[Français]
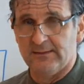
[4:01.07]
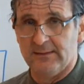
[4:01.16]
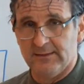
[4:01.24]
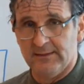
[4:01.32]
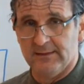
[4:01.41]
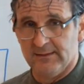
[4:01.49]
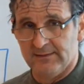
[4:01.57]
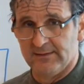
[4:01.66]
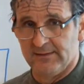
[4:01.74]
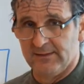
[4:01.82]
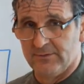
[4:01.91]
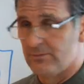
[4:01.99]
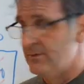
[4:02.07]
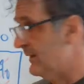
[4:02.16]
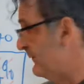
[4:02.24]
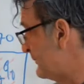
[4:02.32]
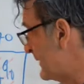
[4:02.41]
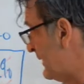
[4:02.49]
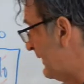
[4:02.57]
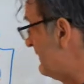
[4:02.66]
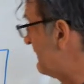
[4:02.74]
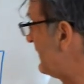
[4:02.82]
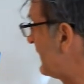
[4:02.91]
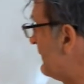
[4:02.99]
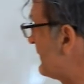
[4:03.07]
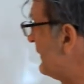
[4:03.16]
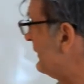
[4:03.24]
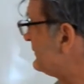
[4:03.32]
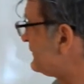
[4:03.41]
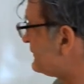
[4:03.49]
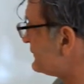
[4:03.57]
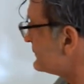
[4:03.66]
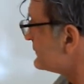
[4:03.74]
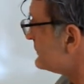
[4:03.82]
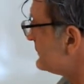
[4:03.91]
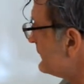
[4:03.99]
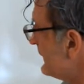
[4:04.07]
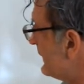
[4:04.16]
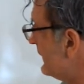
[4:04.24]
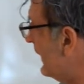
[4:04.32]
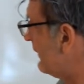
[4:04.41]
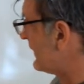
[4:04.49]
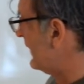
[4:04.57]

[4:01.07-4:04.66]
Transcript: était calculée. Ah, il a fait comme ça. Donc,